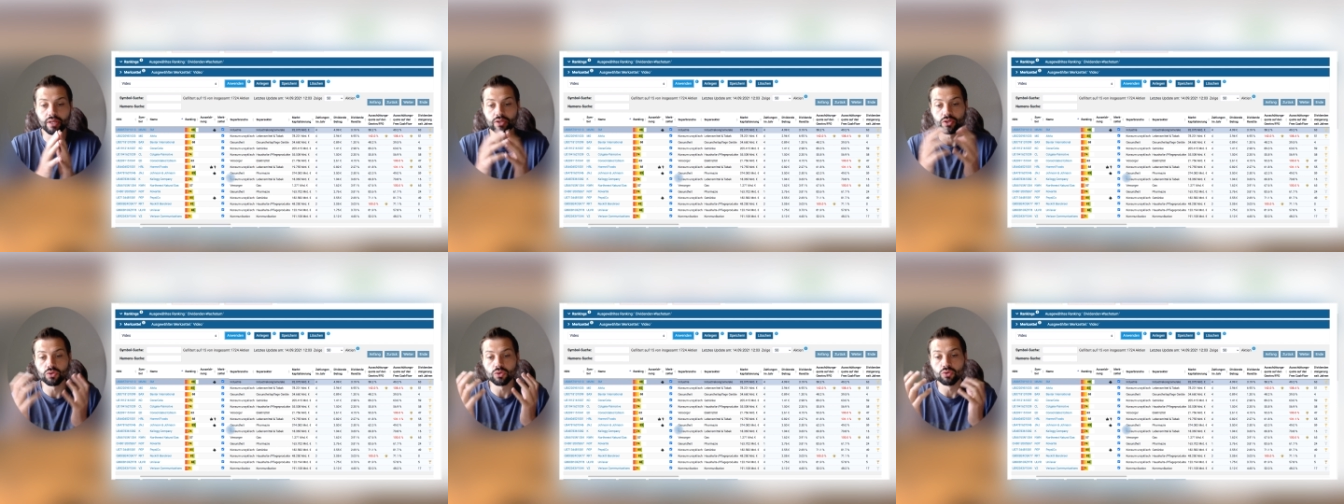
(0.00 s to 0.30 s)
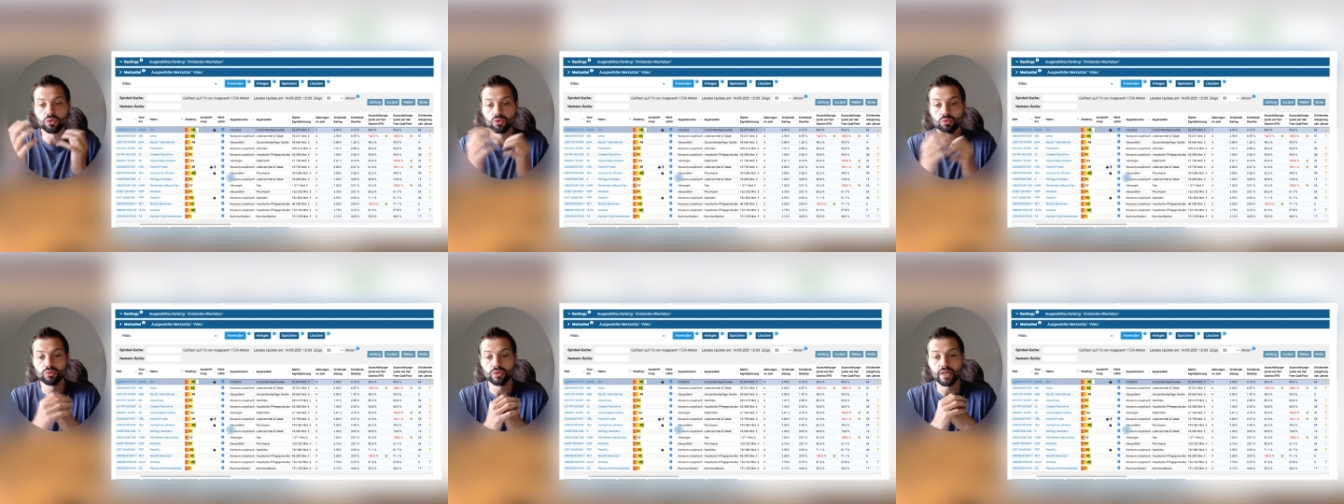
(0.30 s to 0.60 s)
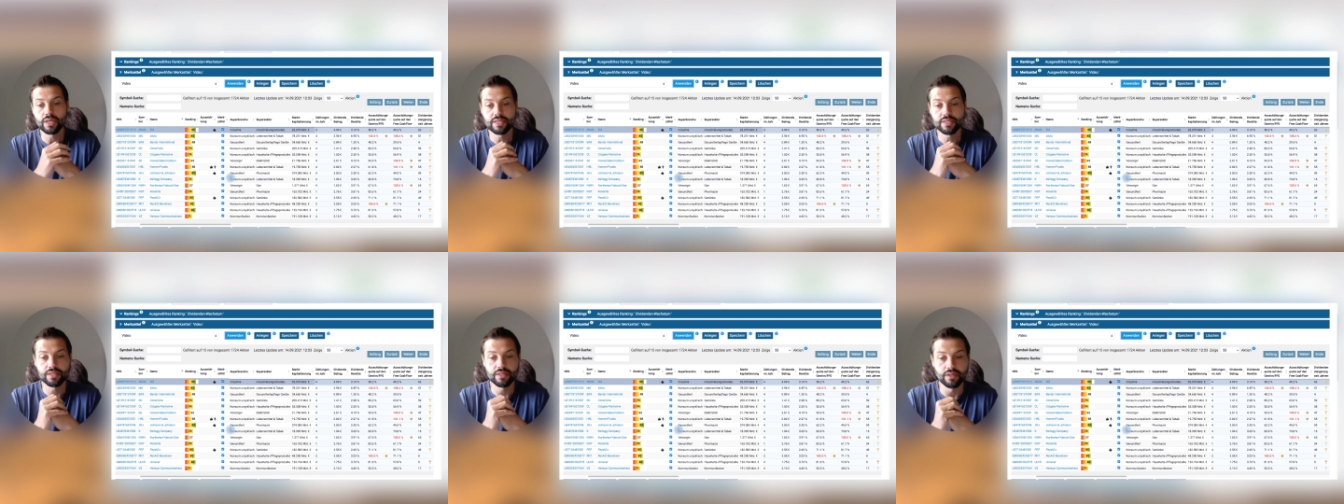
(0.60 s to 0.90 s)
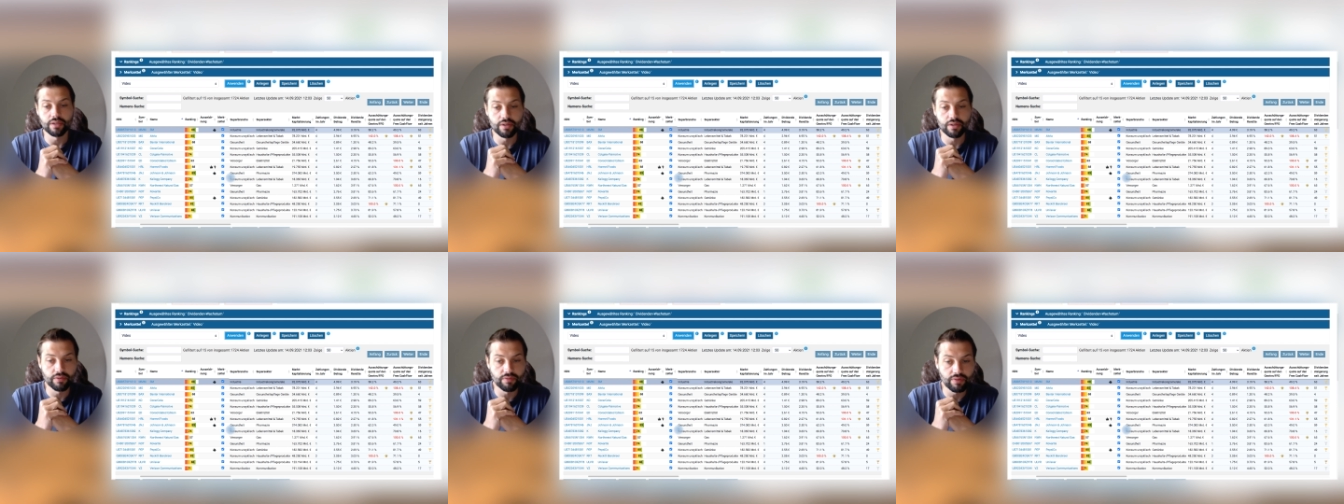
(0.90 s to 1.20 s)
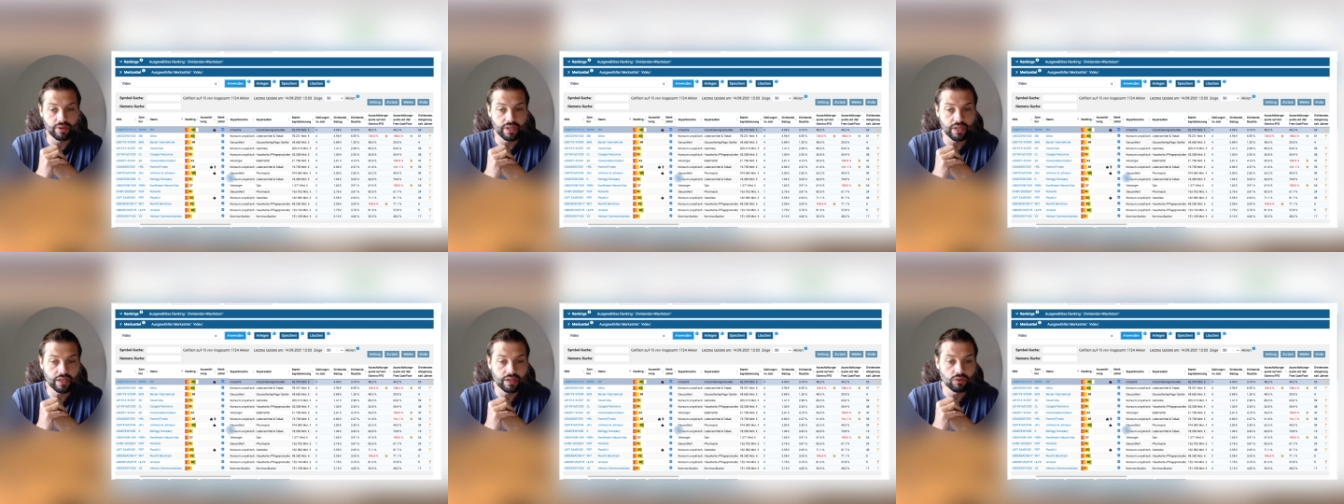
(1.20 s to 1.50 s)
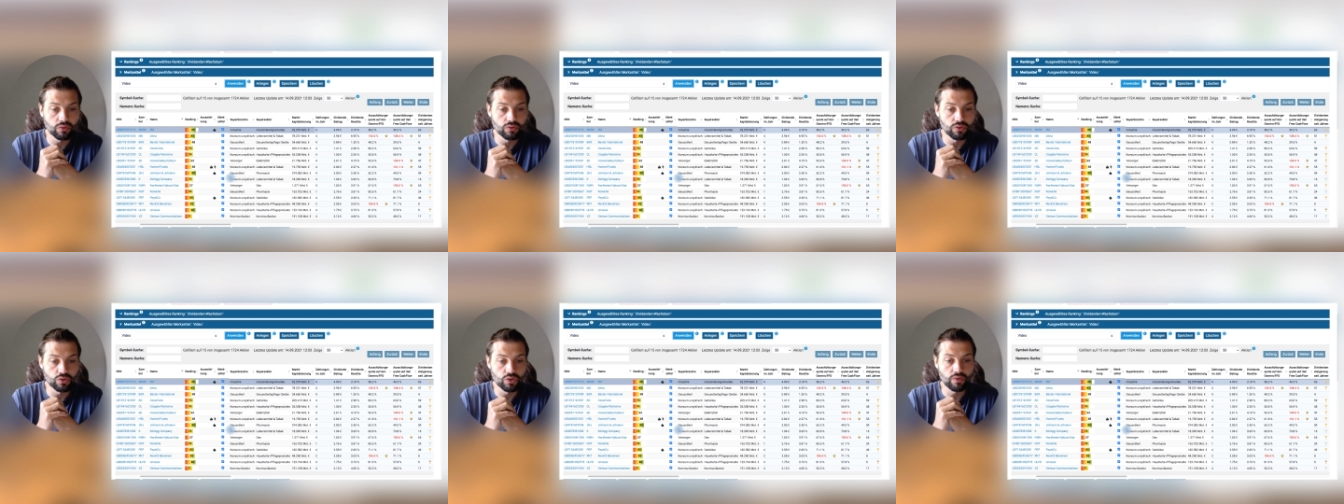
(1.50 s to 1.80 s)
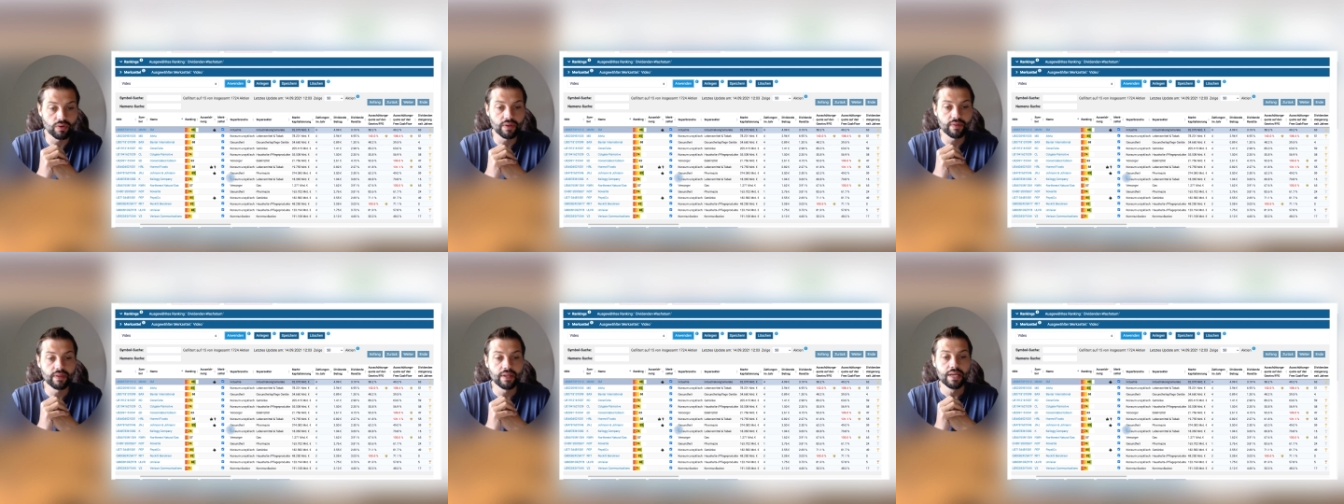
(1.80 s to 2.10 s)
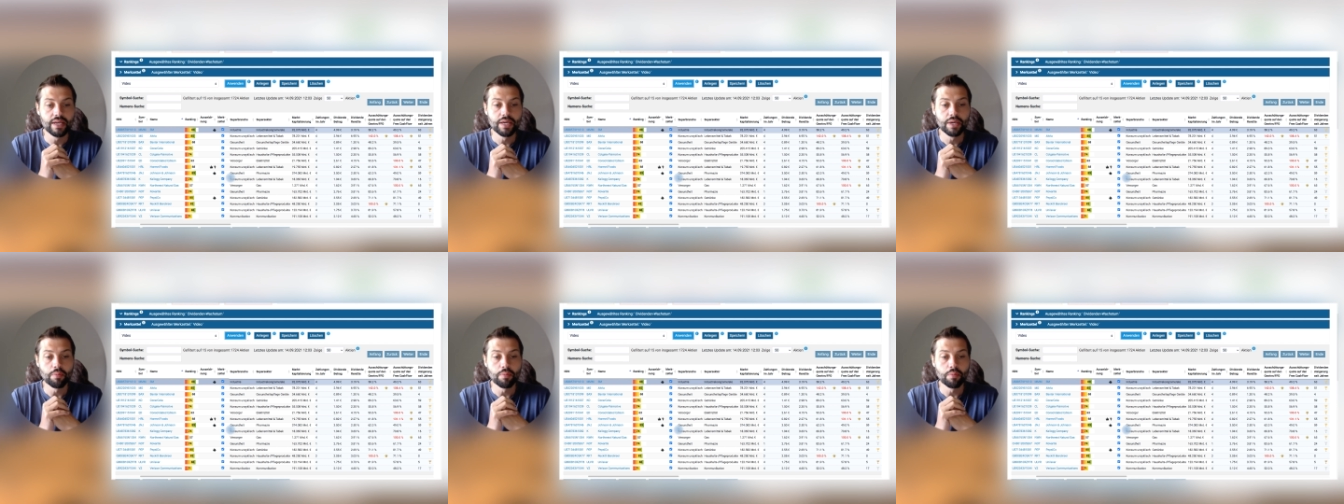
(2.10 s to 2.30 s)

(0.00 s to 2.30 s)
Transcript: also Gesundheitspflege und sowas.